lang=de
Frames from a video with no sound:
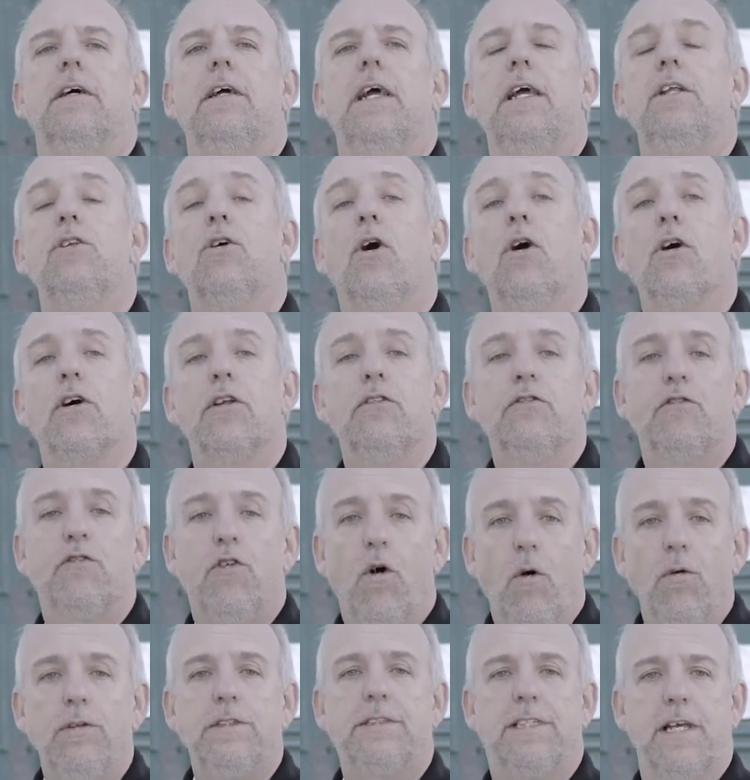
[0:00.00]
in euren
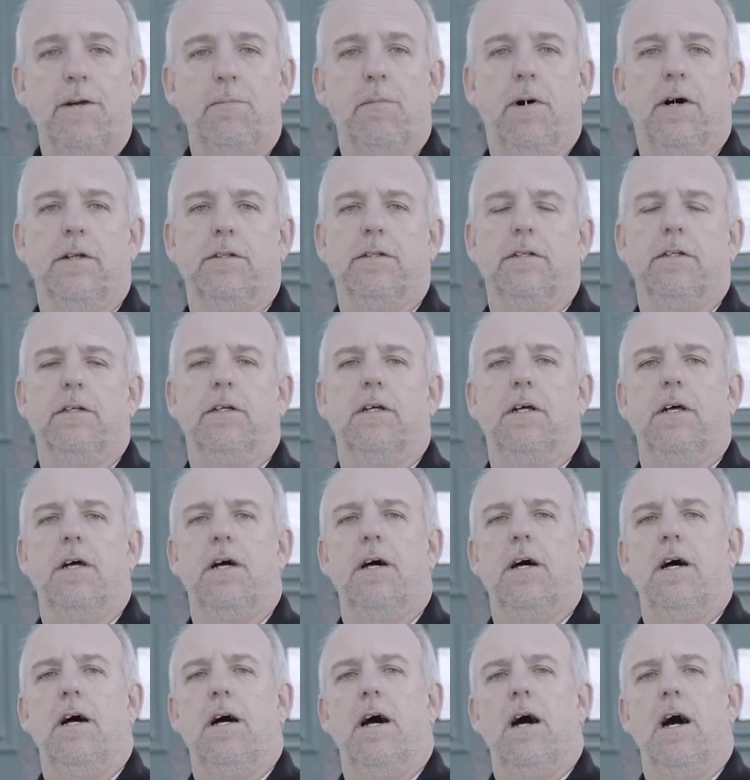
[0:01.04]
Wohnzimmern,
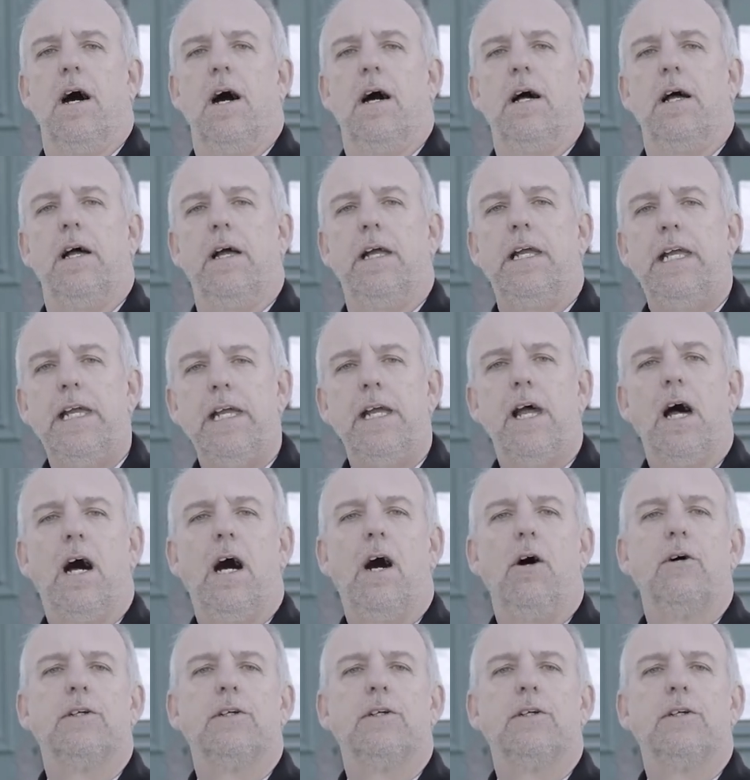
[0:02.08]
hier